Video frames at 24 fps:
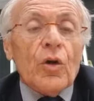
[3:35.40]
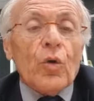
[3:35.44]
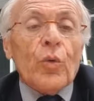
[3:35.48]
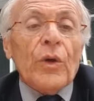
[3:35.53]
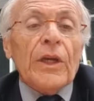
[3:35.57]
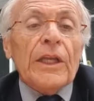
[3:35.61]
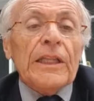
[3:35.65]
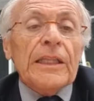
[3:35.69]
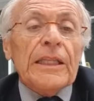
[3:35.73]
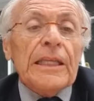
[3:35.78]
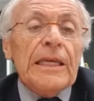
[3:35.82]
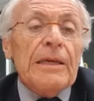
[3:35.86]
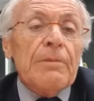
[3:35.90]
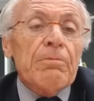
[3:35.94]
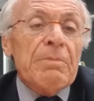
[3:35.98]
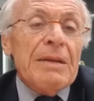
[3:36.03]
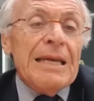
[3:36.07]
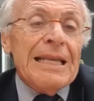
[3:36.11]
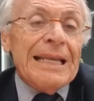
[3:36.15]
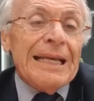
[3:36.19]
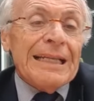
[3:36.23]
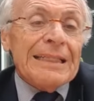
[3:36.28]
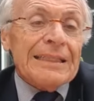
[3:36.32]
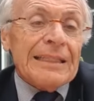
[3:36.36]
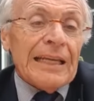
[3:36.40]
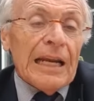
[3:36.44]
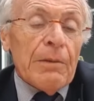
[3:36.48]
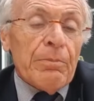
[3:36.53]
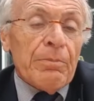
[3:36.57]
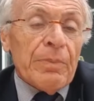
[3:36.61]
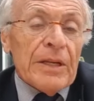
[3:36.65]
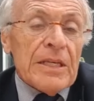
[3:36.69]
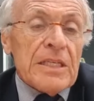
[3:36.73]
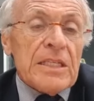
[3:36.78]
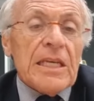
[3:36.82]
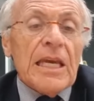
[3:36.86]
Quindi Milan tra
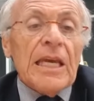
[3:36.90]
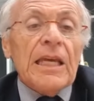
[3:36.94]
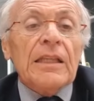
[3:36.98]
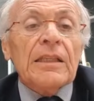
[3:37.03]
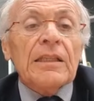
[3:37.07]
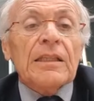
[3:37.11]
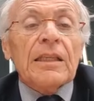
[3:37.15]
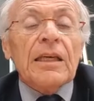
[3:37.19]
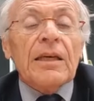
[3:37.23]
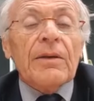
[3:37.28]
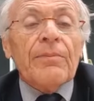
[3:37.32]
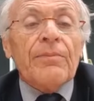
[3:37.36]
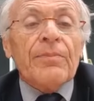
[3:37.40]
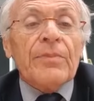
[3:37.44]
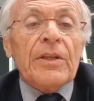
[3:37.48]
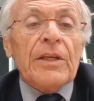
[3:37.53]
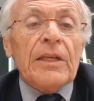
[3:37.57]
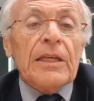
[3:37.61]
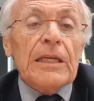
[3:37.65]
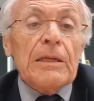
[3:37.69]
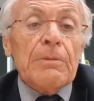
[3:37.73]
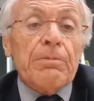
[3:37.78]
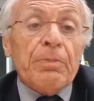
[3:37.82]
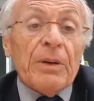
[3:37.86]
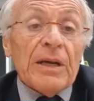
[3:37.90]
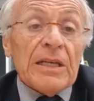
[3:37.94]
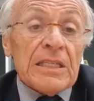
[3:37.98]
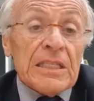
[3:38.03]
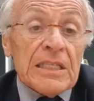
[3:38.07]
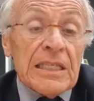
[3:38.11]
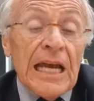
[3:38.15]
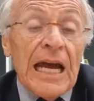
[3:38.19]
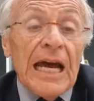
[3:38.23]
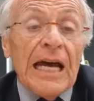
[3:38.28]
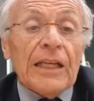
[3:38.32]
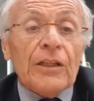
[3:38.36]
il presente, il
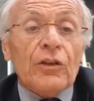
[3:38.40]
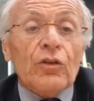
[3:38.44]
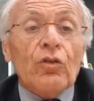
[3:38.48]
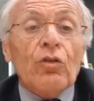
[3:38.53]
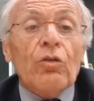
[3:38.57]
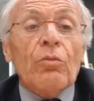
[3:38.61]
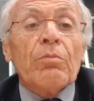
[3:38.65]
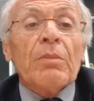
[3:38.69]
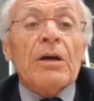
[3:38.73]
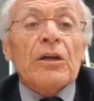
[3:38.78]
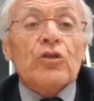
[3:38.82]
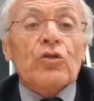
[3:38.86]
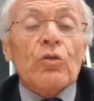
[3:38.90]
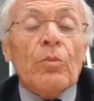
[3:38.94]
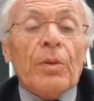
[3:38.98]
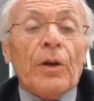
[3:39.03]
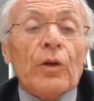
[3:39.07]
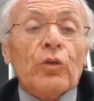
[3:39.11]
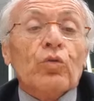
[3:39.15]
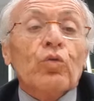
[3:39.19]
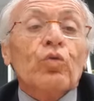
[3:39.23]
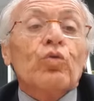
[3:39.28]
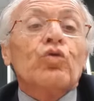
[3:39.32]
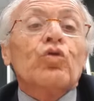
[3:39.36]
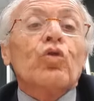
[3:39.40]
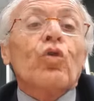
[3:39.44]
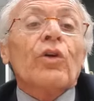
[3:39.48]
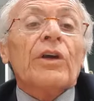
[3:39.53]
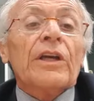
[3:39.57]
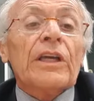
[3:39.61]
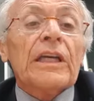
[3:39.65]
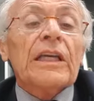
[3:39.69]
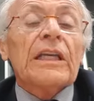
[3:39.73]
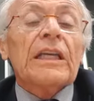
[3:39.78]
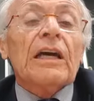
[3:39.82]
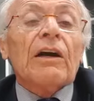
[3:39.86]
passato, ma soprattutto
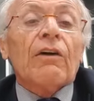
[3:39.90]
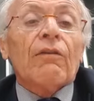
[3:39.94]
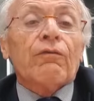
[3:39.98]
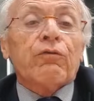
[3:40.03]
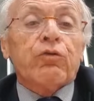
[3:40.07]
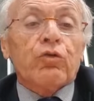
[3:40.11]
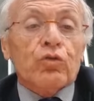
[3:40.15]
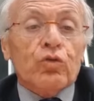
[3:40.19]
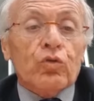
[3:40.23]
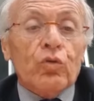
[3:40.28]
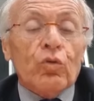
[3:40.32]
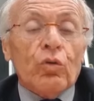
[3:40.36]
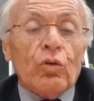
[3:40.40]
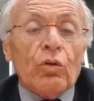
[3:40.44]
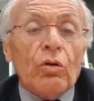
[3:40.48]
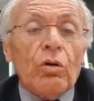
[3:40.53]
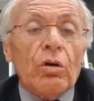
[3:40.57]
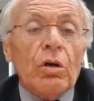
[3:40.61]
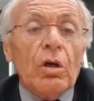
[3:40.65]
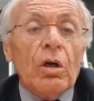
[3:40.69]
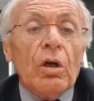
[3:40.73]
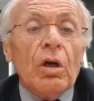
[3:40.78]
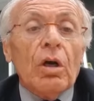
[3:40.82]
il futuro.